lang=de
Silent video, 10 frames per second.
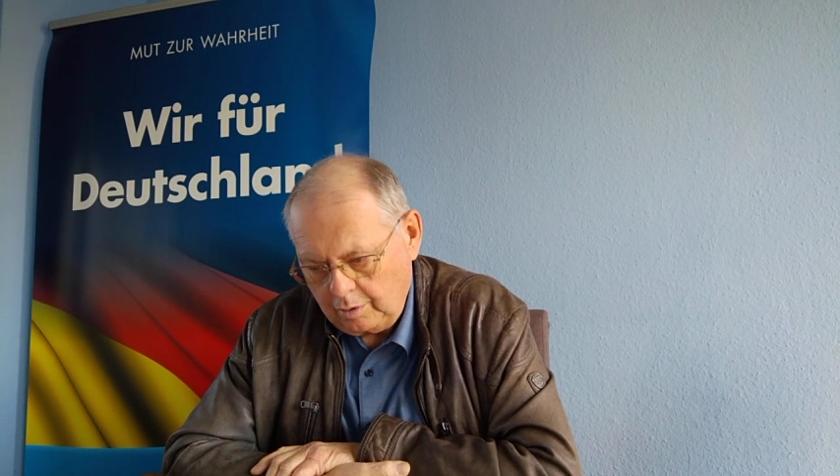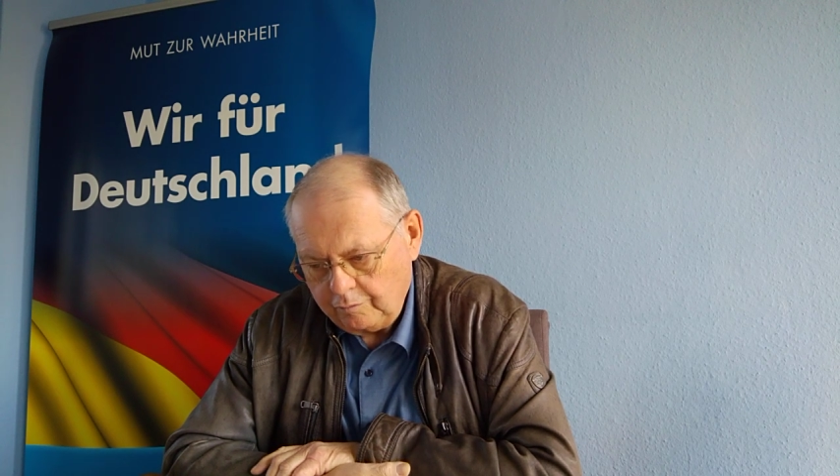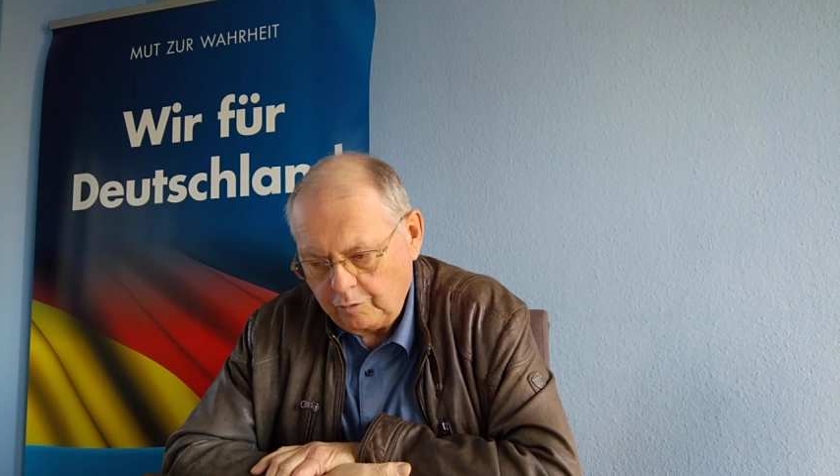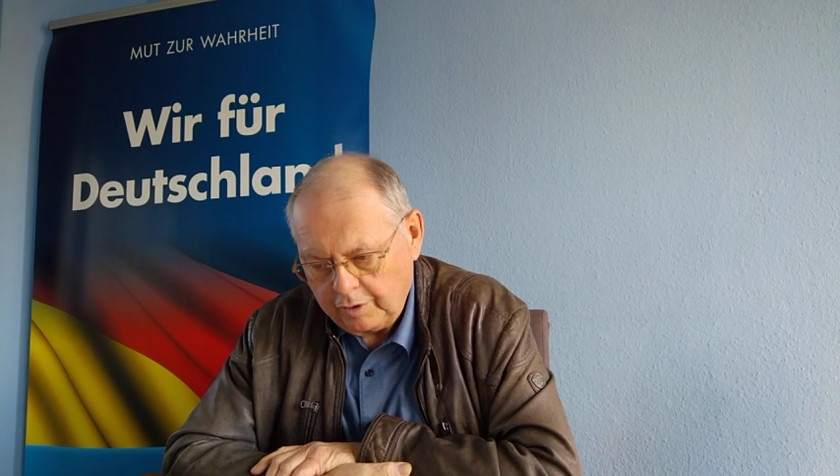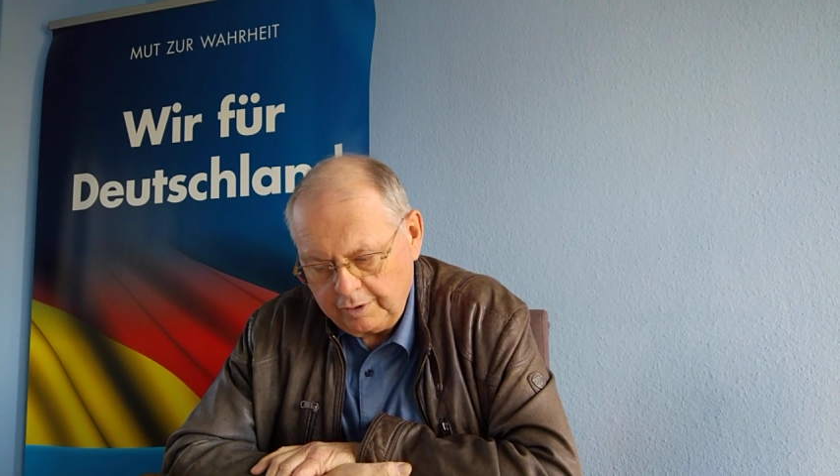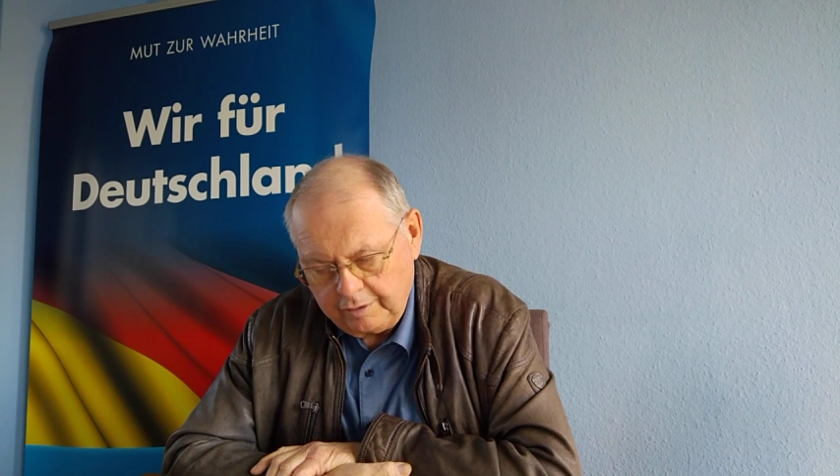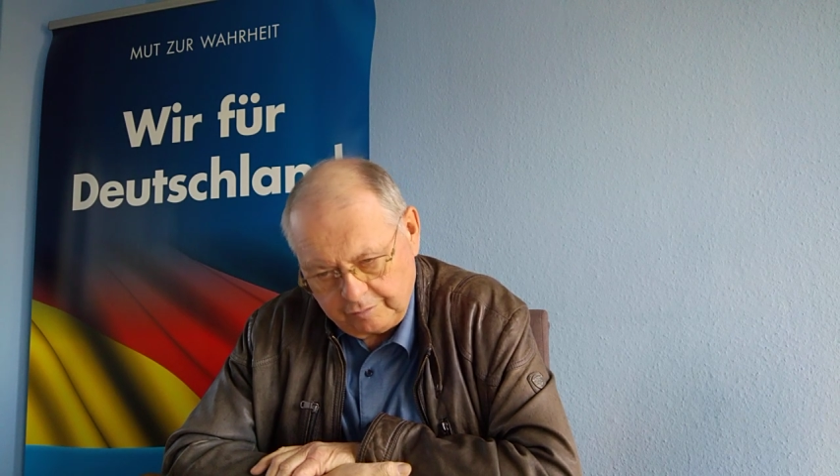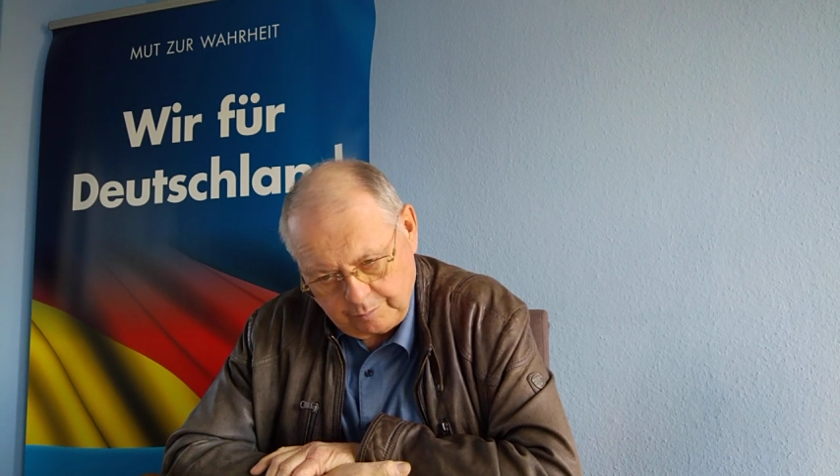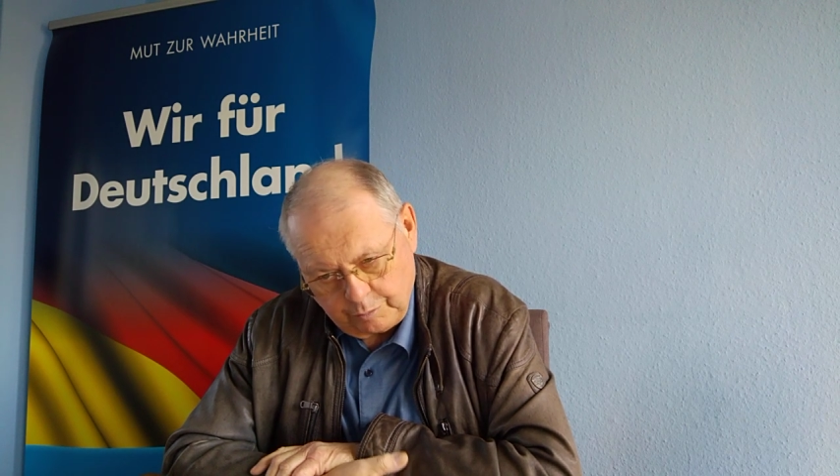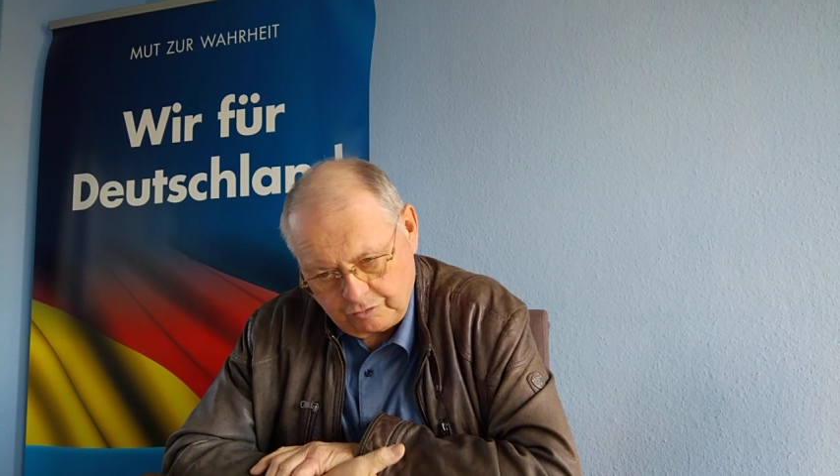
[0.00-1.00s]
Worin
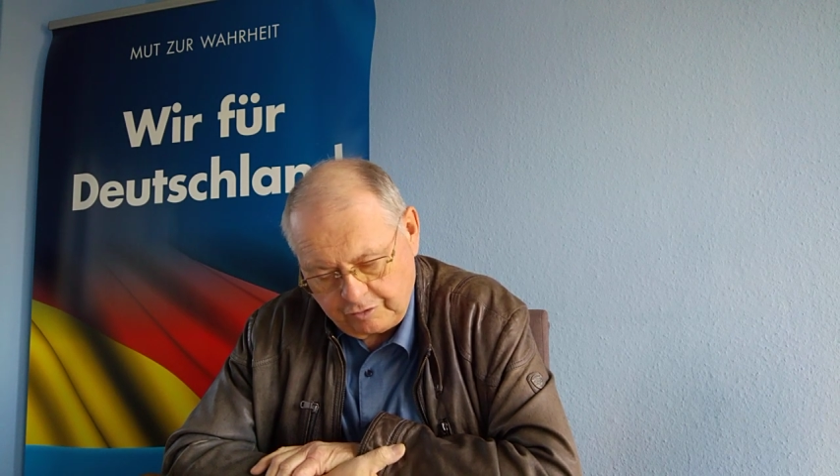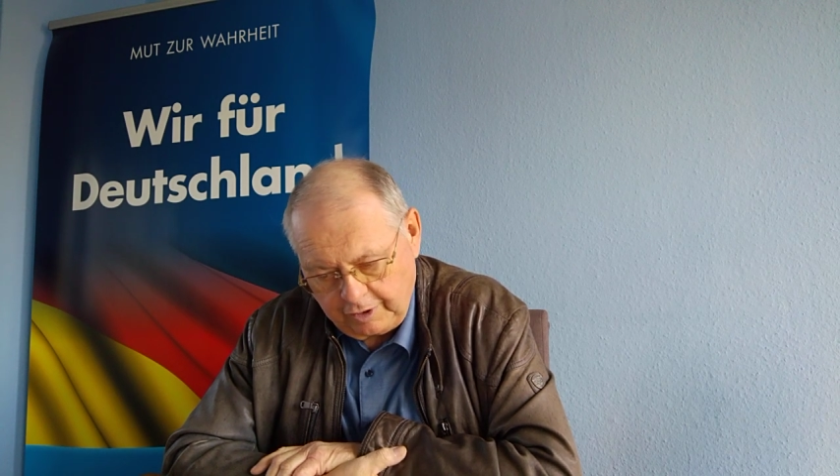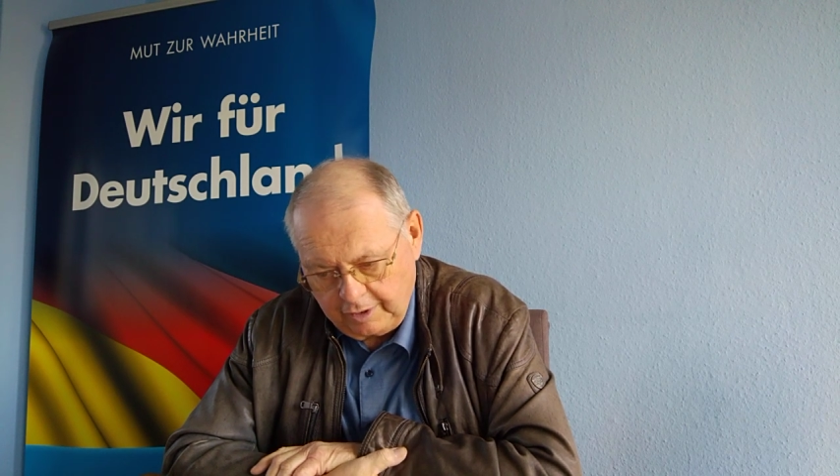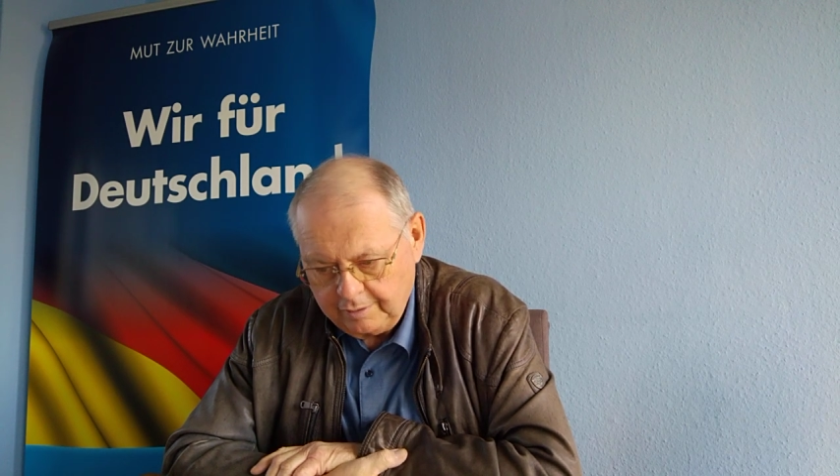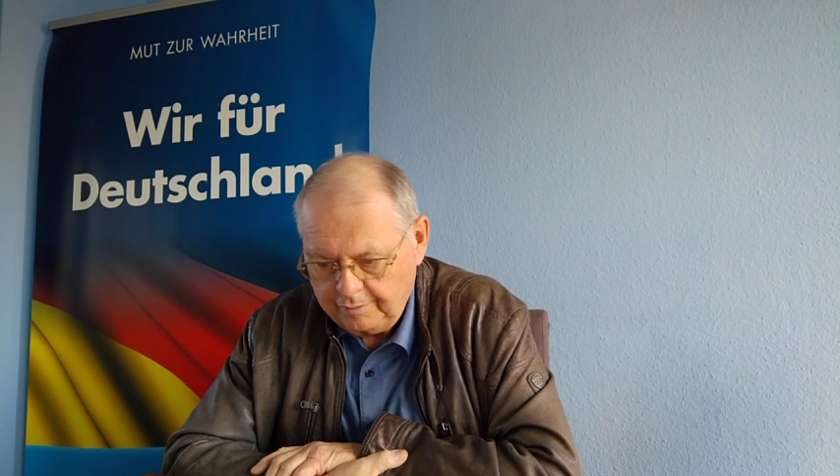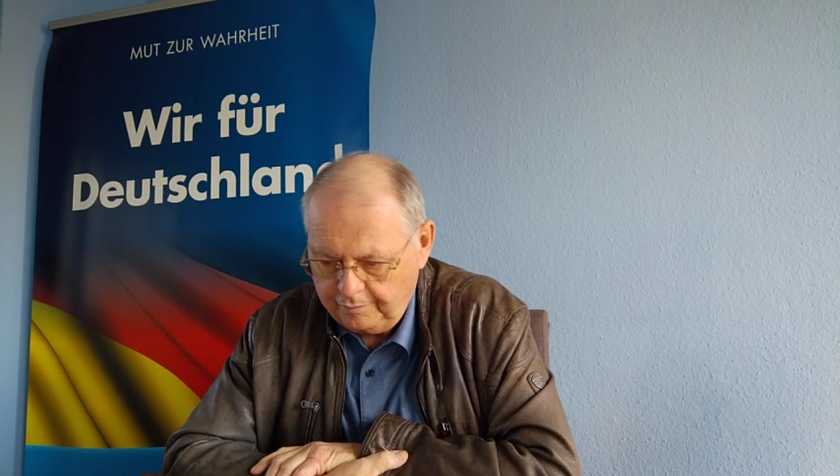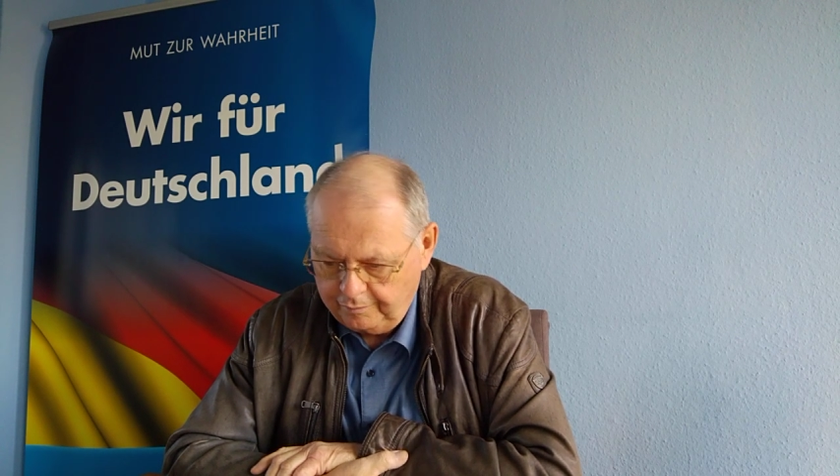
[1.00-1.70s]
diese bestehen,